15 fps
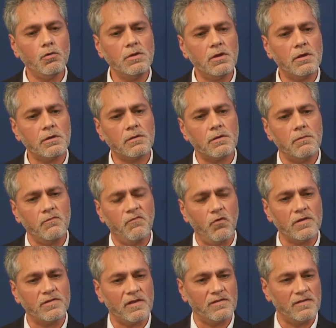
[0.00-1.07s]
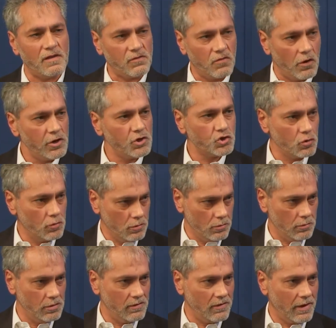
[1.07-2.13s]
unter dem Vorsatz der Täuschung
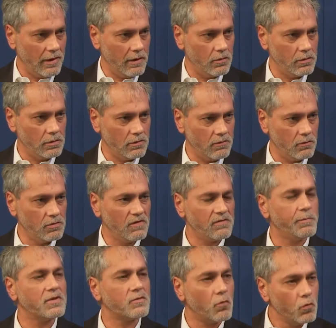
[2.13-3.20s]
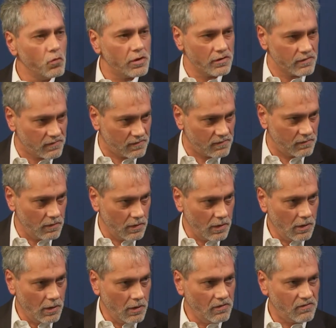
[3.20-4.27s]
und, der, und, und des Betrugs Betruges,
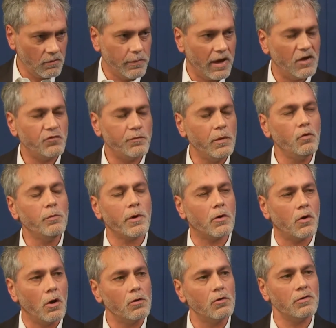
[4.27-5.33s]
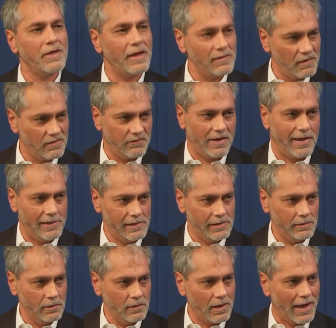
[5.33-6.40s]
zum Beispiel über konkludentes
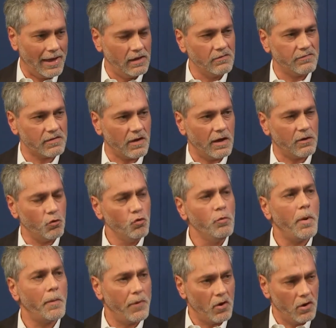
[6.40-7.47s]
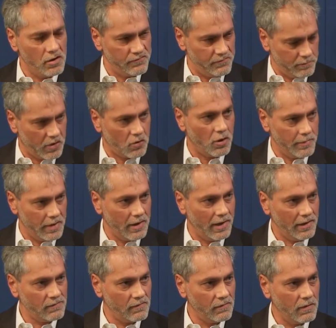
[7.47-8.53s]
Verhalten, einen Vertrag überbeholfen bekommen
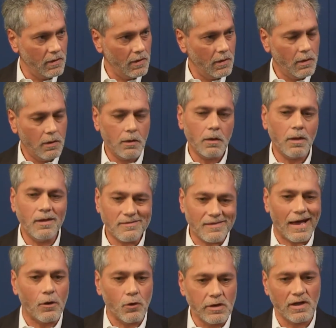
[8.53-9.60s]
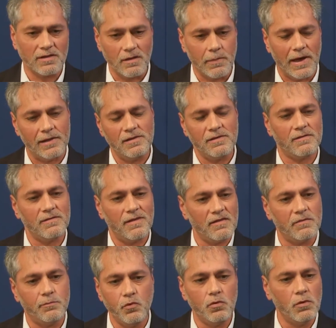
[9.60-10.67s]
hat, ist auch nach dem
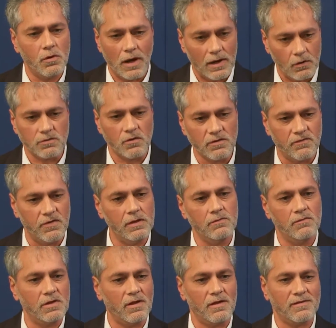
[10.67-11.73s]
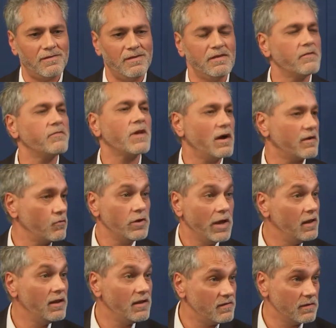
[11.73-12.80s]
Handelsgesetzbuch, auch dort finden wir das, dieser Vertrag
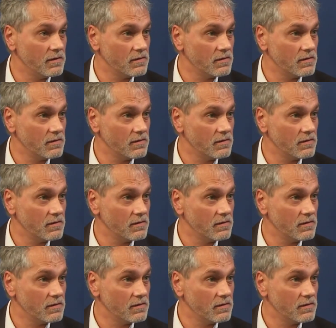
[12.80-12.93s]
ohnehin